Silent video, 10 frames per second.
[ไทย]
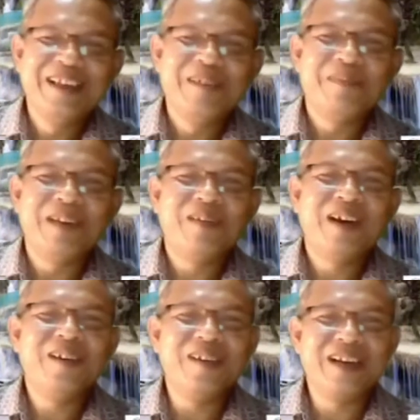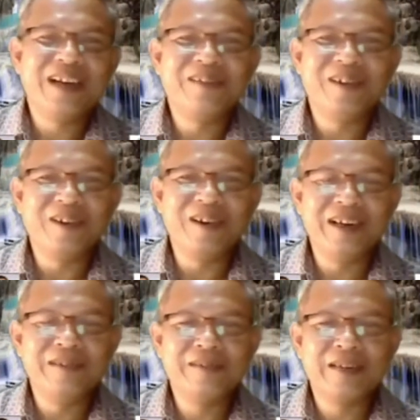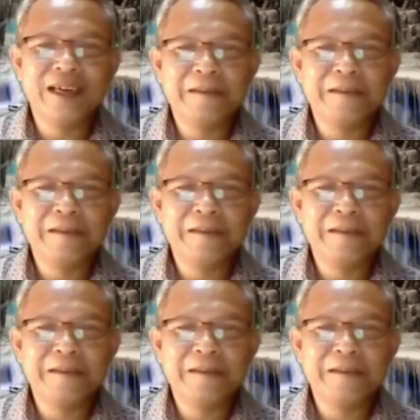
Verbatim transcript: แปลว่าหล่อนเข้านอนนะลุงนะ